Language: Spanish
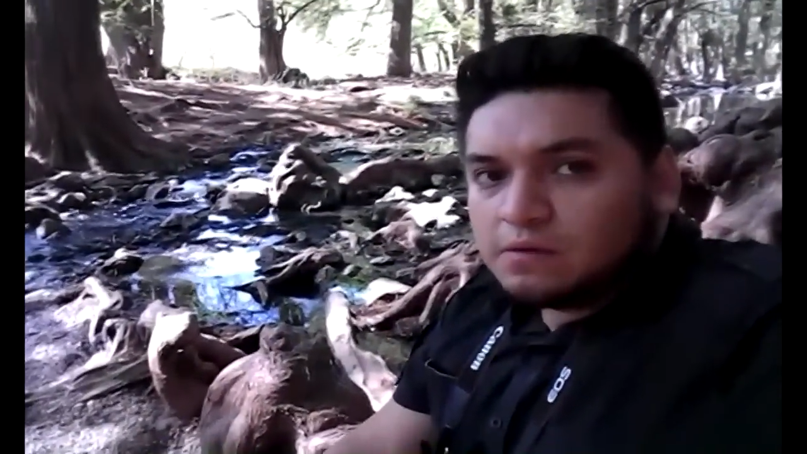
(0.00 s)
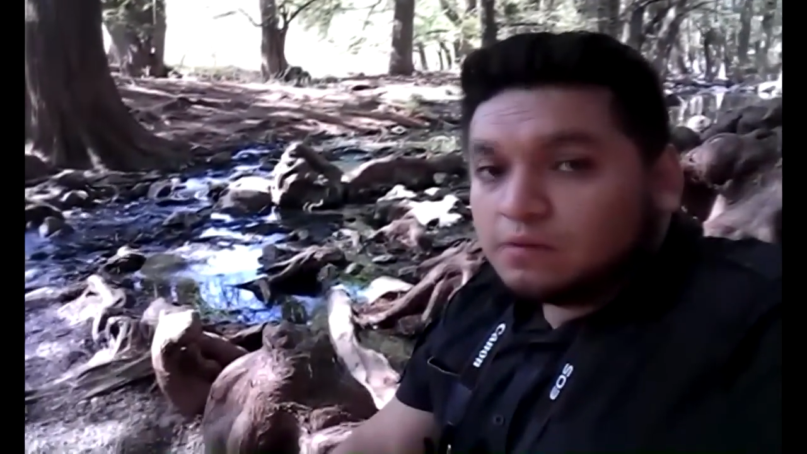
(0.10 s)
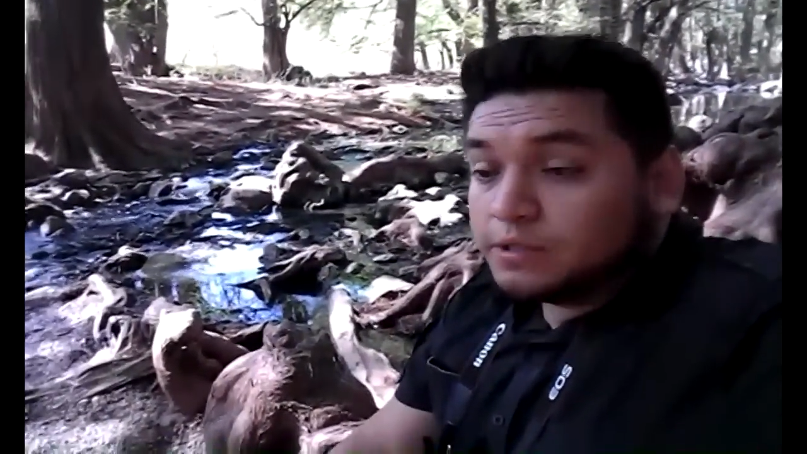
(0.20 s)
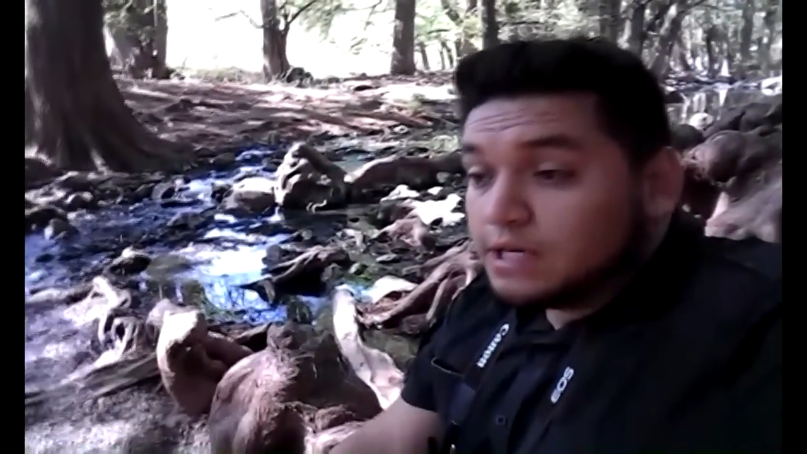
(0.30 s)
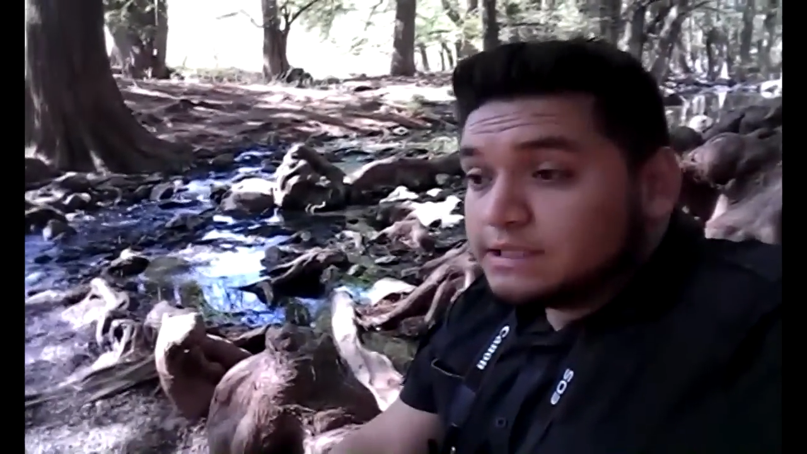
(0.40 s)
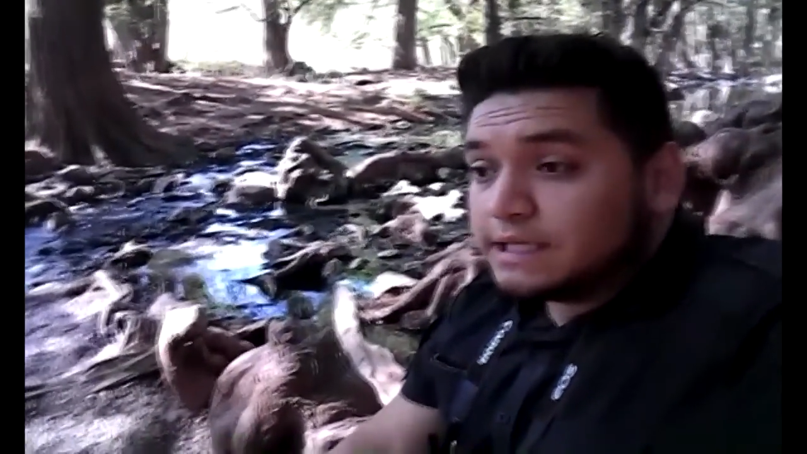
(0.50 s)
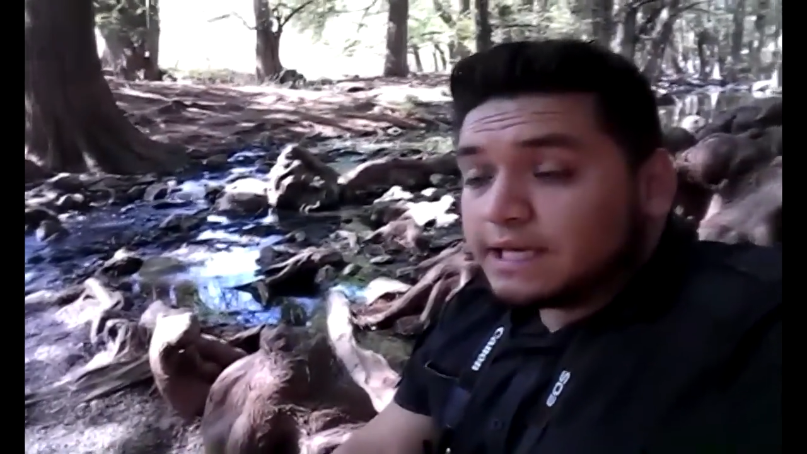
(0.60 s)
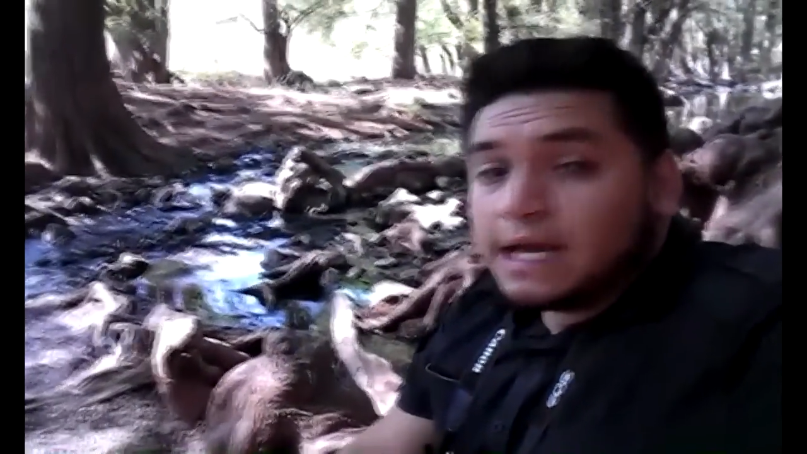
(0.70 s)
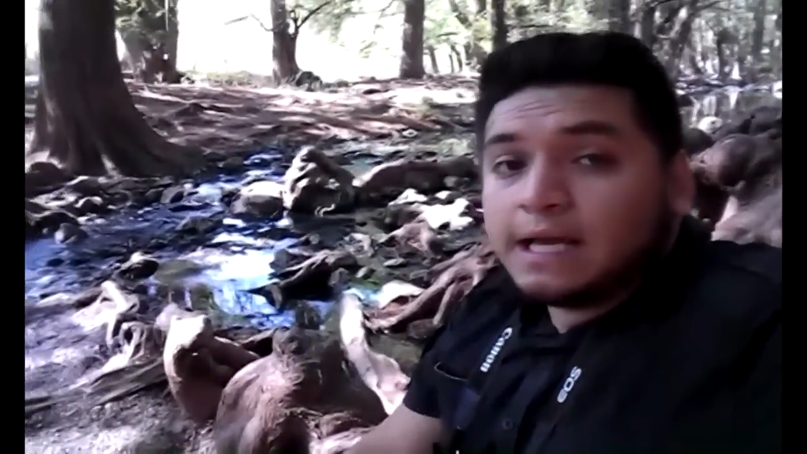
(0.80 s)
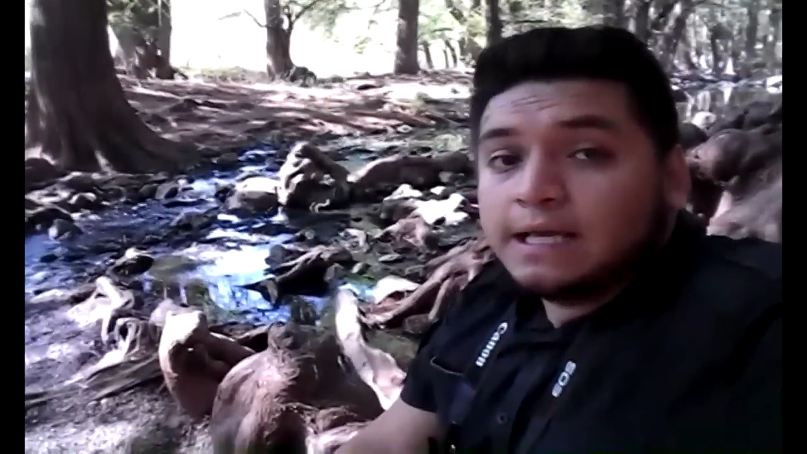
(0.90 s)
O como ya les
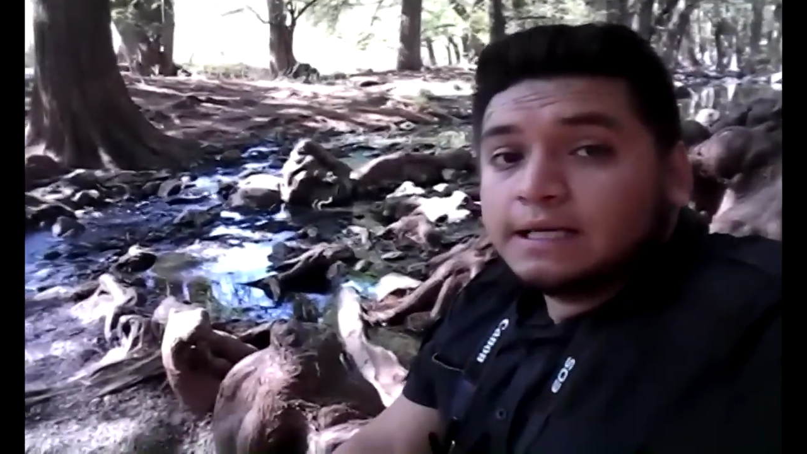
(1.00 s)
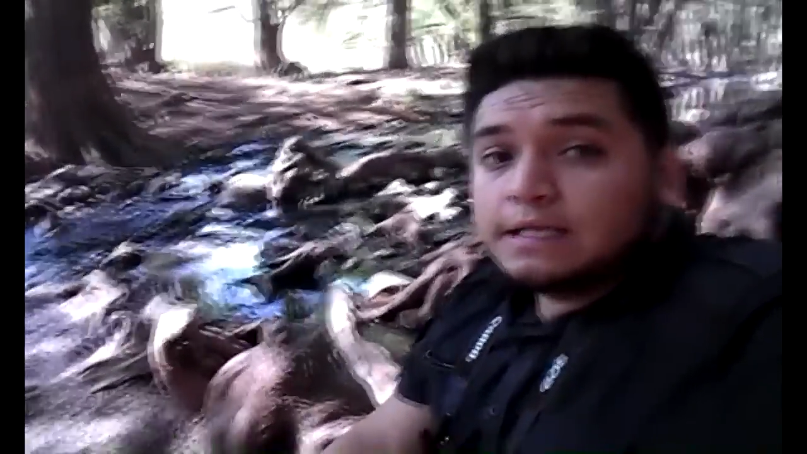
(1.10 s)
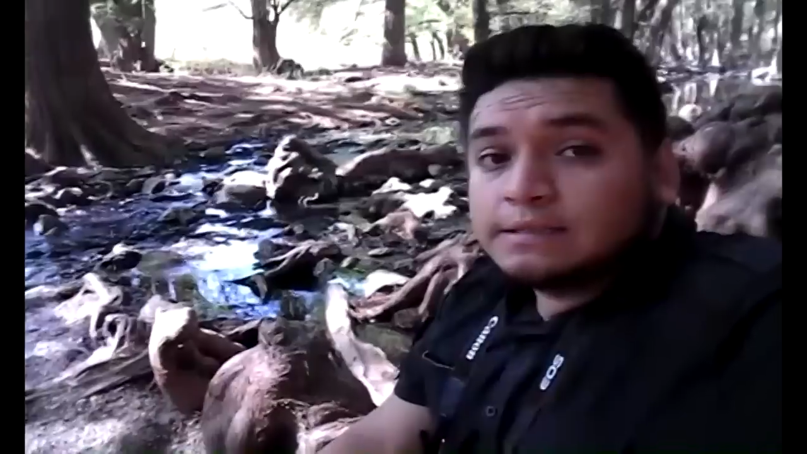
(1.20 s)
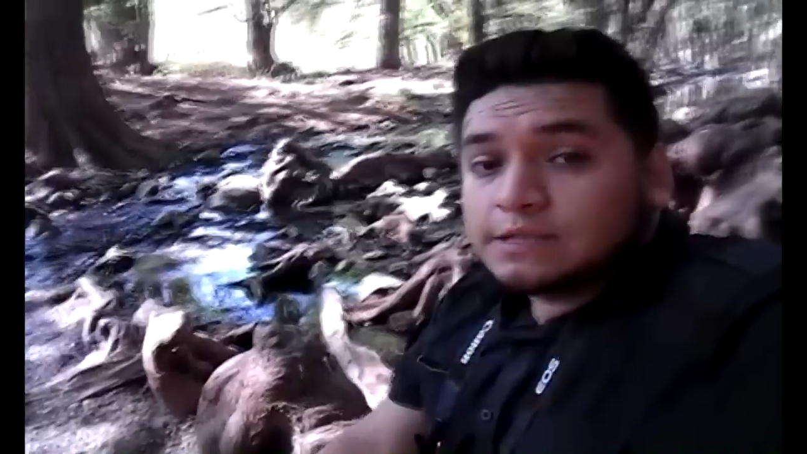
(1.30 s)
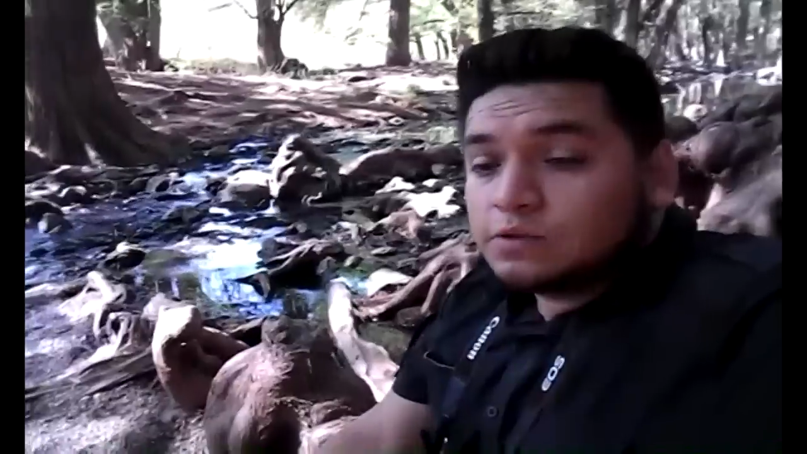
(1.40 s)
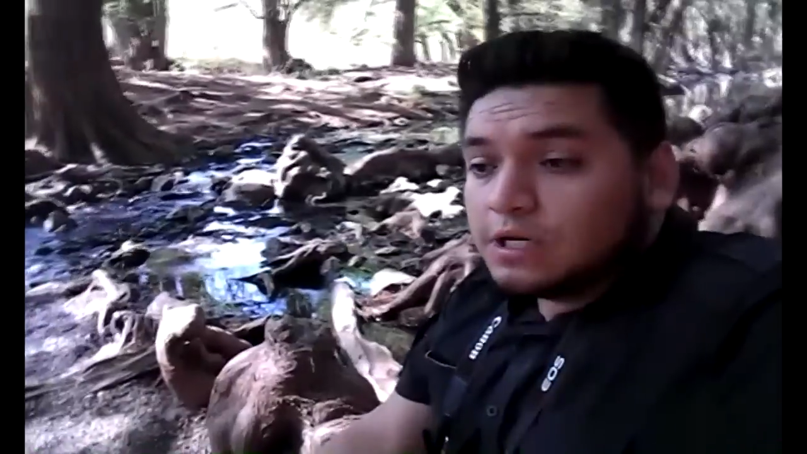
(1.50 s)
dije, a que es